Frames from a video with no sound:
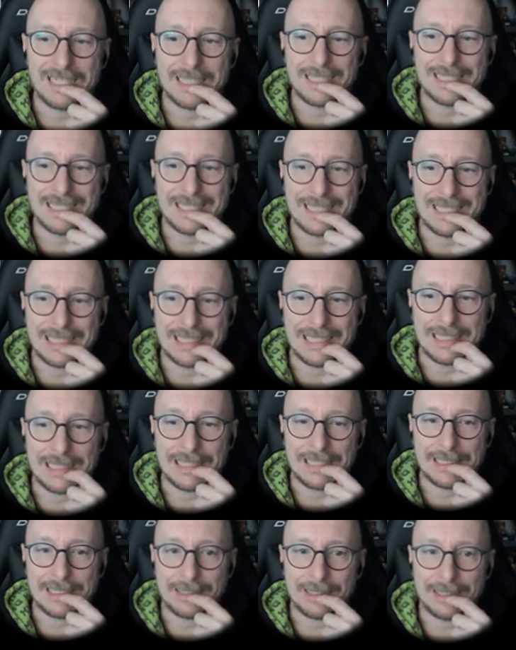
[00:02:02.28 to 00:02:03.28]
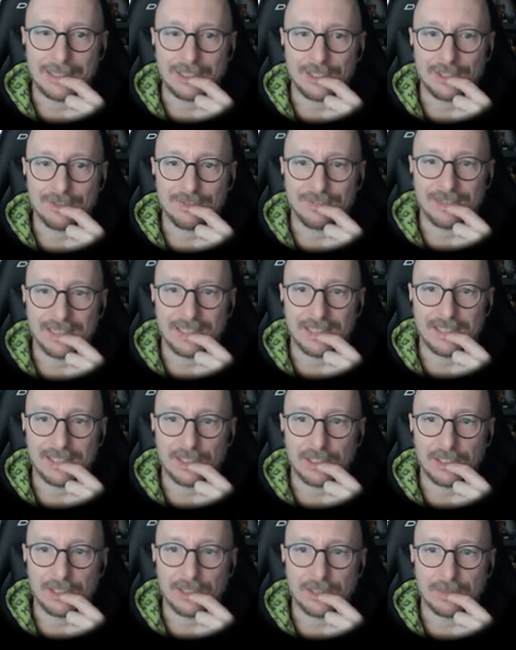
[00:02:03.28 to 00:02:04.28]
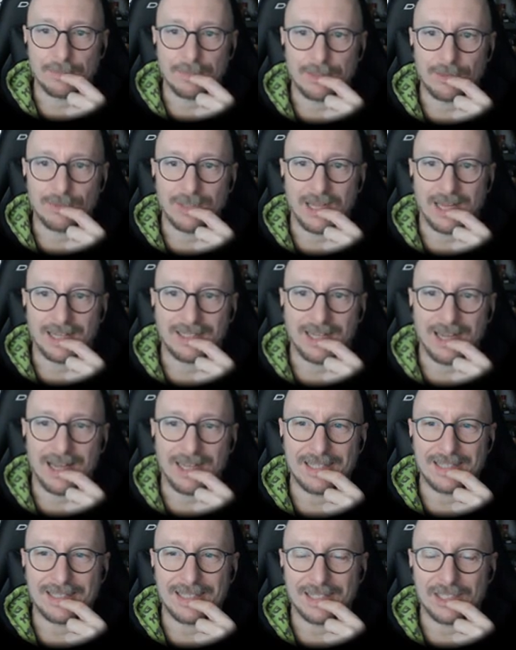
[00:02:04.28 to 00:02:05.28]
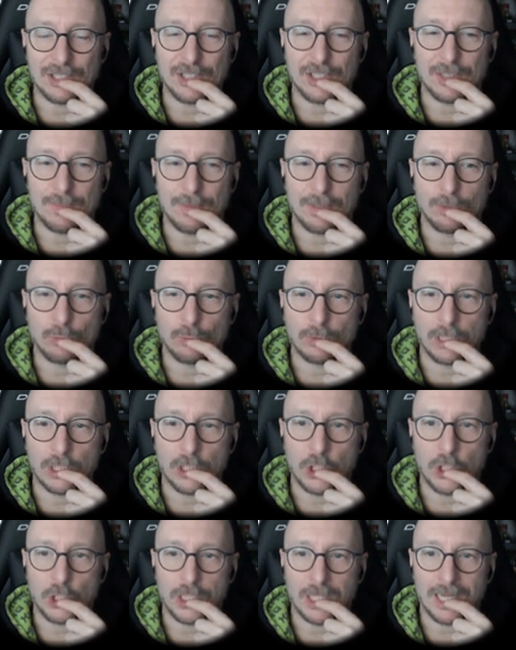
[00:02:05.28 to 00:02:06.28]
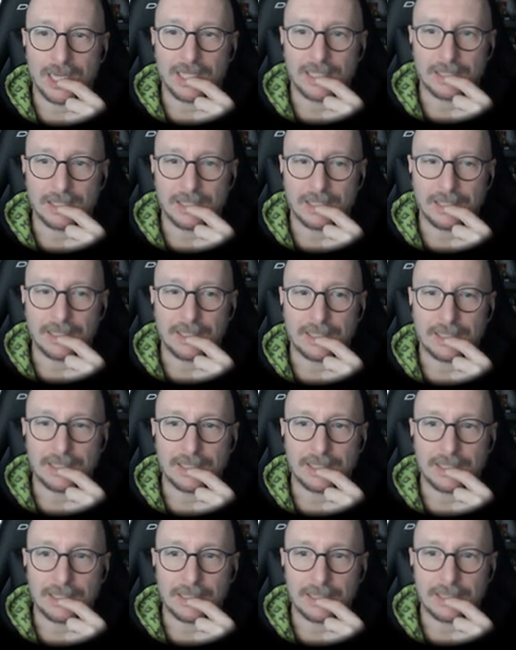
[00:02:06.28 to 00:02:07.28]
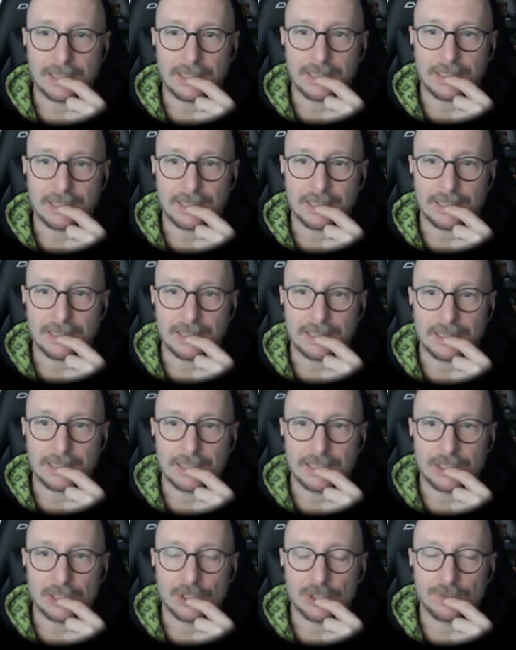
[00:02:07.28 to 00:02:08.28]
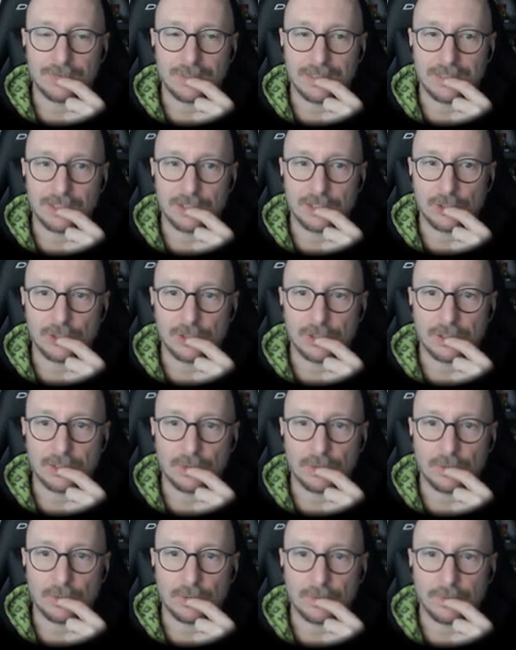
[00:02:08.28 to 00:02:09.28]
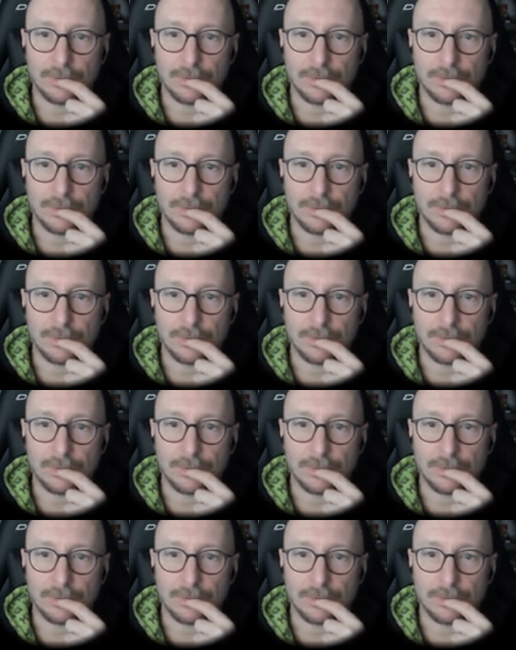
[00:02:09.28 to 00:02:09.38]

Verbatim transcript: Ja, ich weiß nicht. Ich meine, so eine AK ist ja echt immer ein guter Start, ne? Ich weiß nicht genau.